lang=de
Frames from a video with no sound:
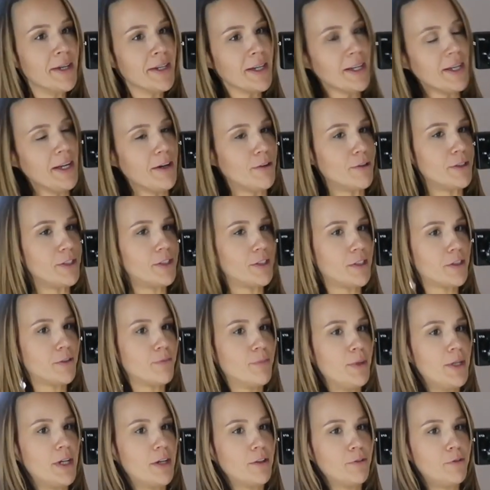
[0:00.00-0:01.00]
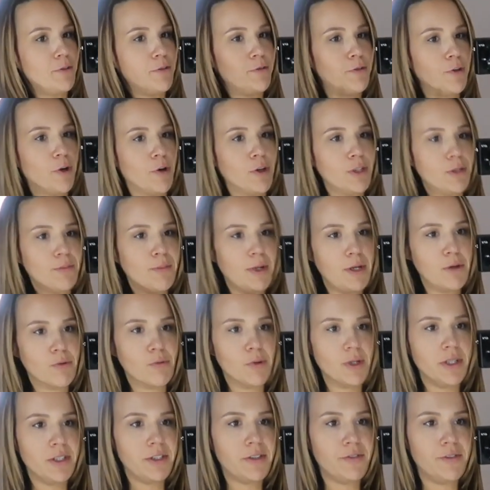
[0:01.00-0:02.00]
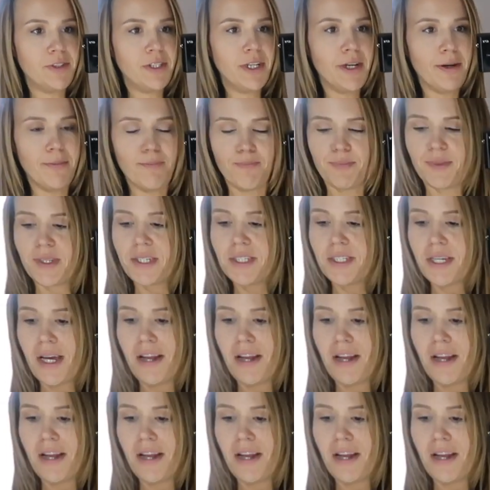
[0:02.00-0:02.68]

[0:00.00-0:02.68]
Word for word: Genau, und das ist mein Outfit für heute. Meine Uhr ist wieder wieder die